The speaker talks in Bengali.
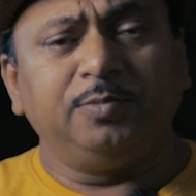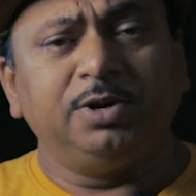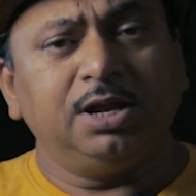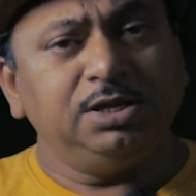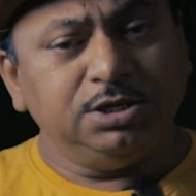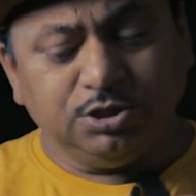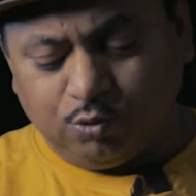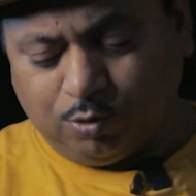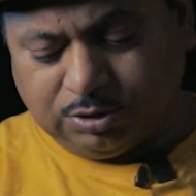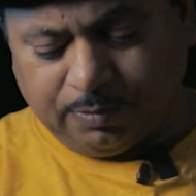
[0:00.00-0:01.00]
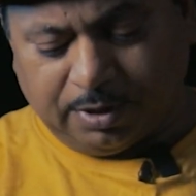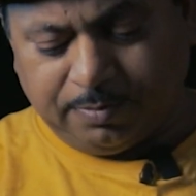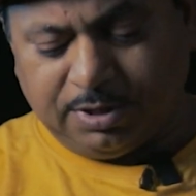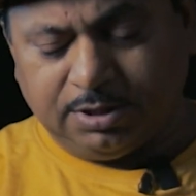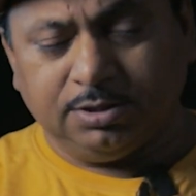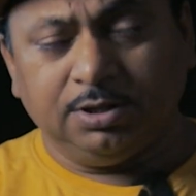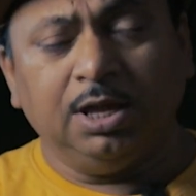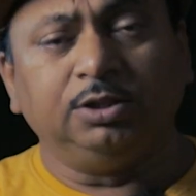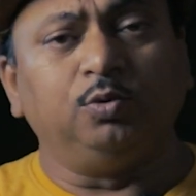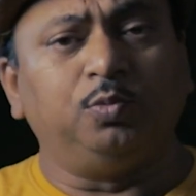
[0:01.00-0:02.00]
আপনারা ইস্যু করতে পারবেন
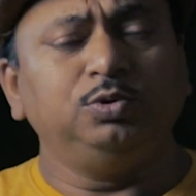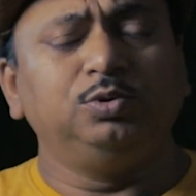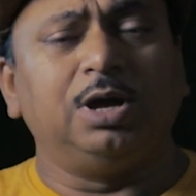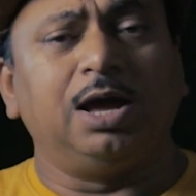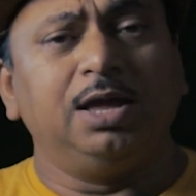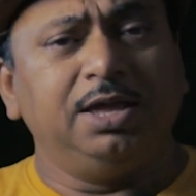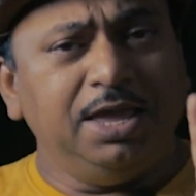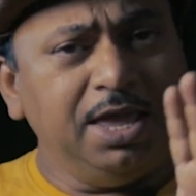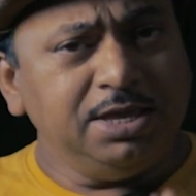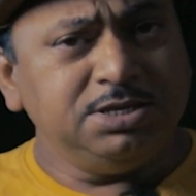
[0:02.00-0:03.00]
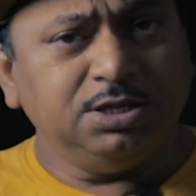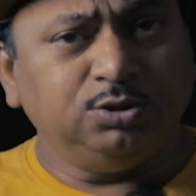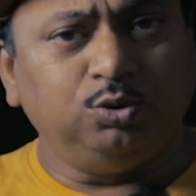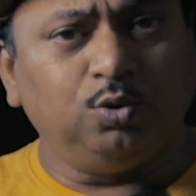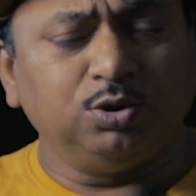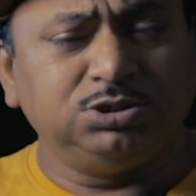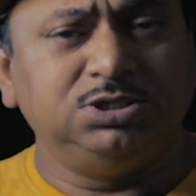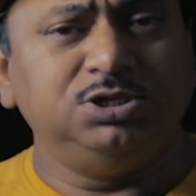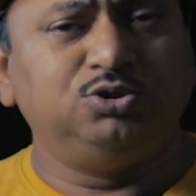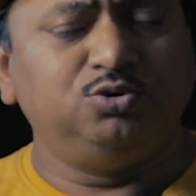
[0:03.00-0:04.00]
তো বন্ধুরা এই যে
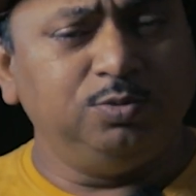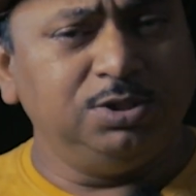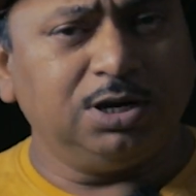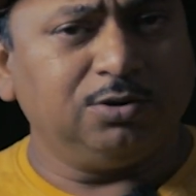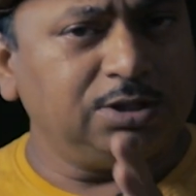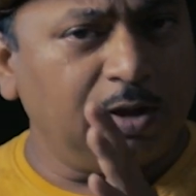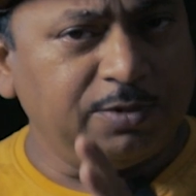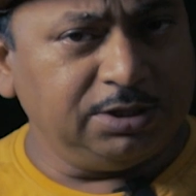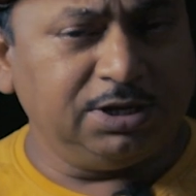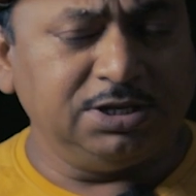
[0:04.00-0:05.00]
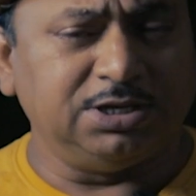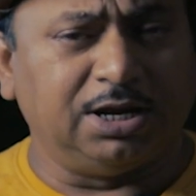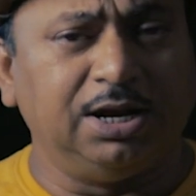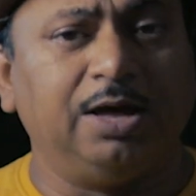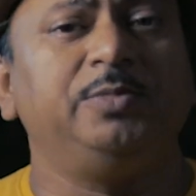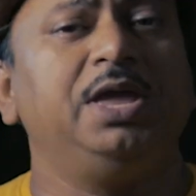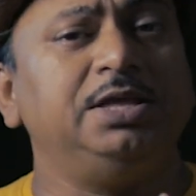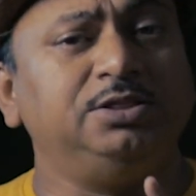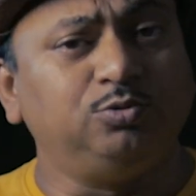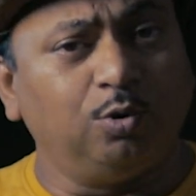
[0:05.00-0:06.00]
দশটি সুবিধার কথা আপনাদেরকে জানালাম
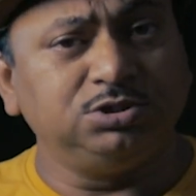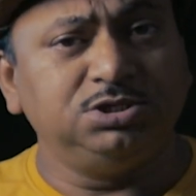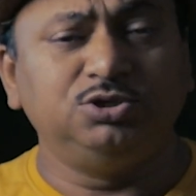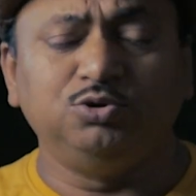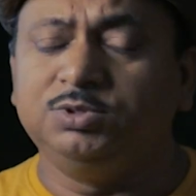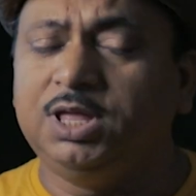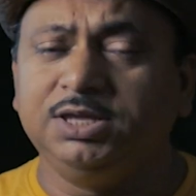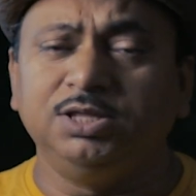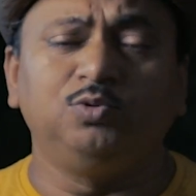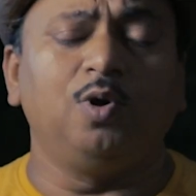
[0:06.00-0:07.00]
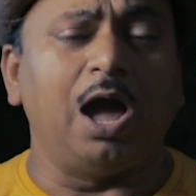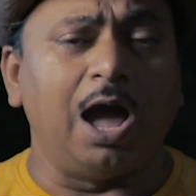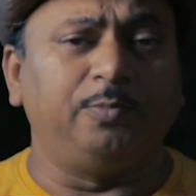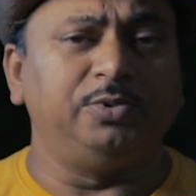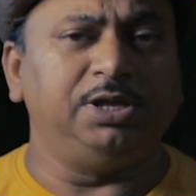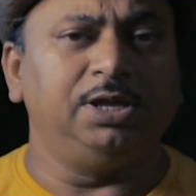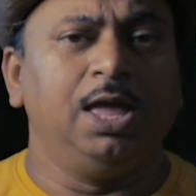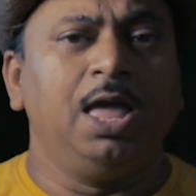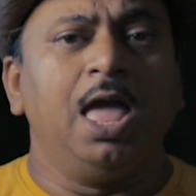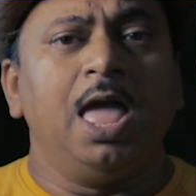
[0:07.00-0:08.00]
এই দশটি সুবিধাই কিন্তু আপনি
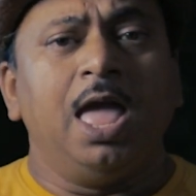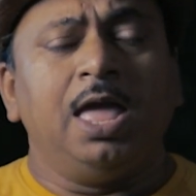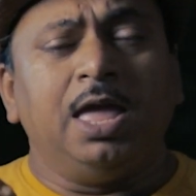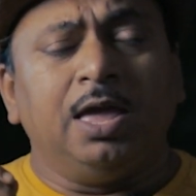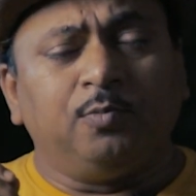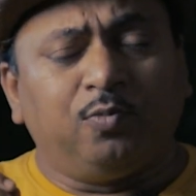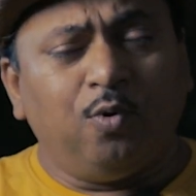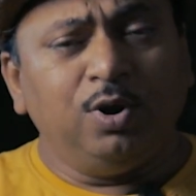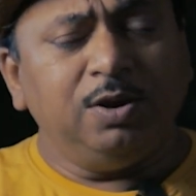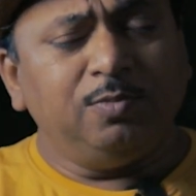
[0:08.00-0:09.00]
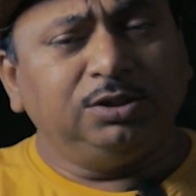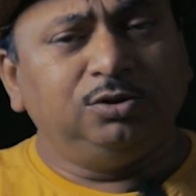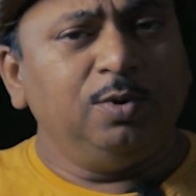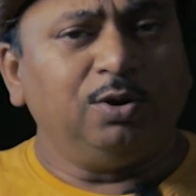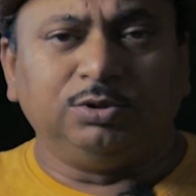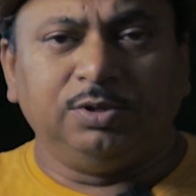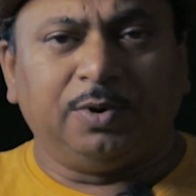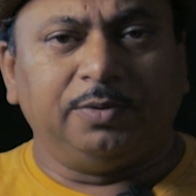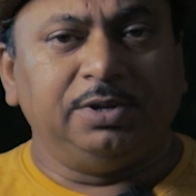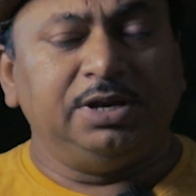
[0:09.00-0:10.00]
ফোনের মাধ্যমে করতে
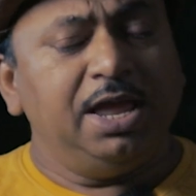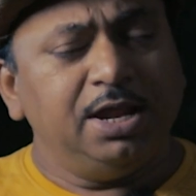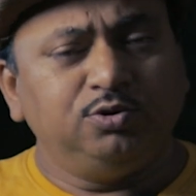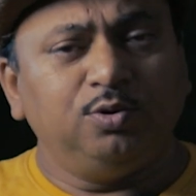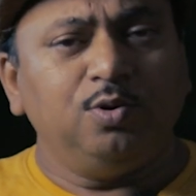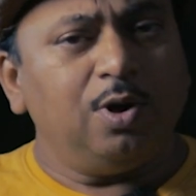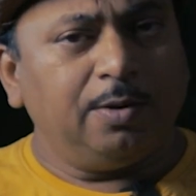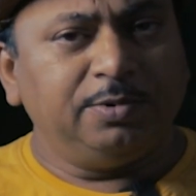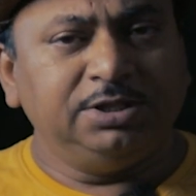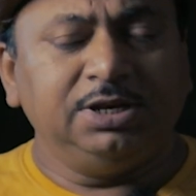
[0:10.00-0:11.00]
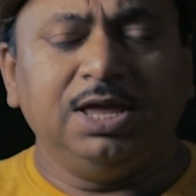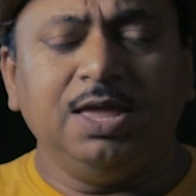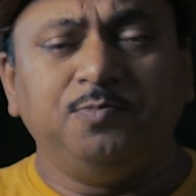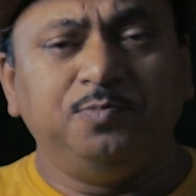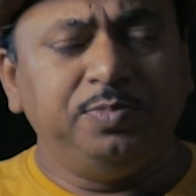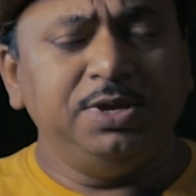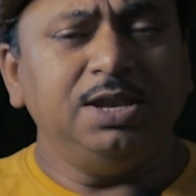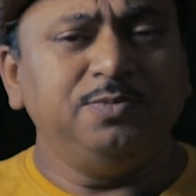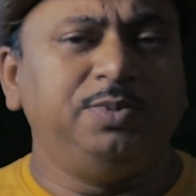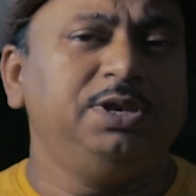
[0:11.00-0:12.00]
পারবেন এর জন্য আপনাদেরকে
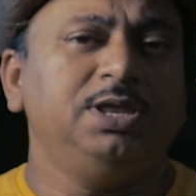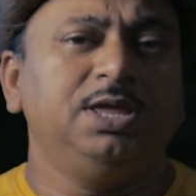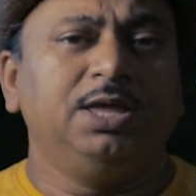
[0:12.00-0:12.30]
পিএনপির